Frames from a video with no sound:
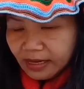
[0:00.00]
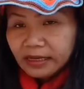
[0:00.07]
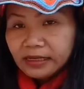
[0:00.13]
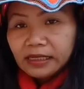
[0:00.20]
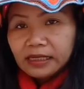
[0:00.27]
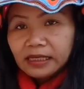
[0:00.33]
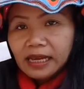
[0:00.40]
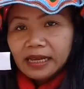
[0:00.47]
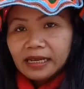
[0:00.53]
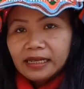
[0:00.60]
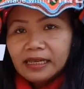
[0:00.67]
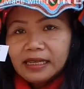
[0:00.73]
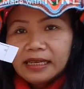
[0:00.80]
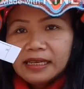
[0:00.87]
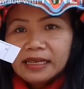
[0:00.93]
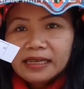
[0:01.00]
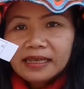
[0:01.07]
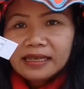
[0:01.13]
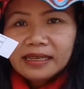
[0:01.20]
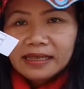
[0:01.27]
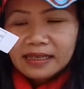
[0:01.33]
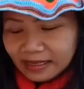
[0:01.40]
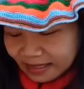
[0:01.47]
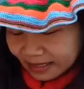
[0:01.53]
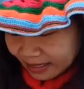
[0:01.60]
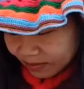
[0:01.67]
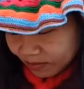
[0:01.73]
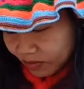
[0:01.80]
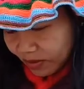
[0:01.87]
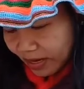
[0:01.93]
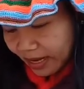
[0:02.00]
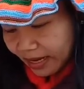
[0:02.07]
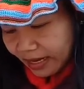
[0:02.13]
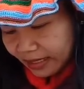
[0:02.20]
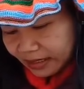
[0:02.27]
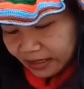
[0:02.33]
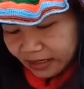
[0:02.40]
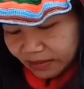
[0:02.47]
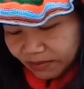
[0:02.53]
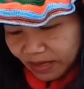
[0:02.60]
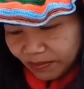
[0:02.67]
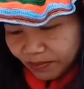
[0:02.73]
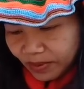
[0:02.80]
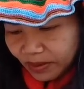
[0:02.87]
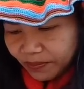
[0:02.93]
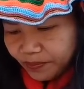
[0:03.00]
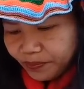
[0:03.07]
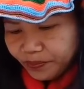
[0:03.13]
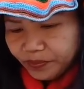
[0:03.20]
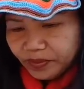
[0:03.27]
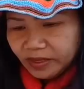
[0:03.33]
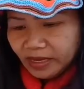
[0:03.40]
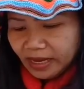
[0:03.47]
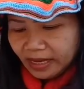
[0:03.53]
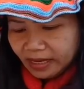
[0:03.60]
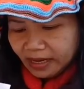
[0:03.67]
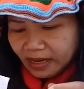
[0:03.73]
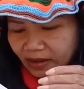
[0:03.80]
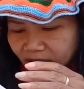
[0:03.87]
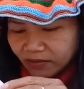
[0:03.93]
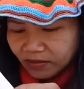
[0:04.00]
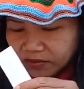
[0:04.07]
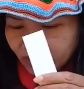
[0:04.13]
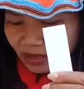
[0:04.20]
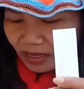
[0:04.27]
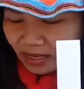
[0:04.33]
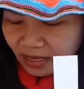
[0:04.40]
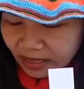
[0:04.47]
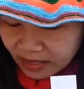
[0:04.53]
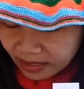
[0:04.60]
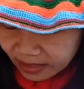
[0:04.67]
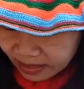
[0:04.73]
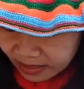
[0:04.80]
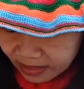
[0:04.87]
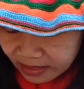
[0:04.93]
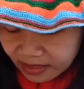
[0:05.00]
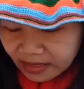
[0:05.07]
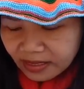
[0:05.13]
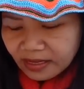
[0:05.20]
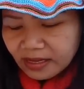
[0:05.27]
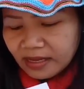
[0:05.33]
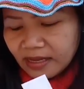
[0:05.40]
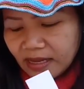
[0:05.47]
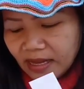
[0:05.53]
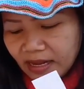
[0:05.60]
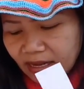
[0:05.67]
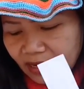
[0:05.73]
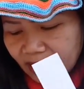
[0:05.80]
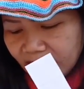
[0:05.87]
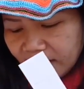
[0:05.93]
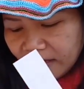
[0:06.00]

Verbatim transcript: ราชธานีพอได้รายชื่อมาปุ๊บ ยายก็เอาตัวนี้ อันนี้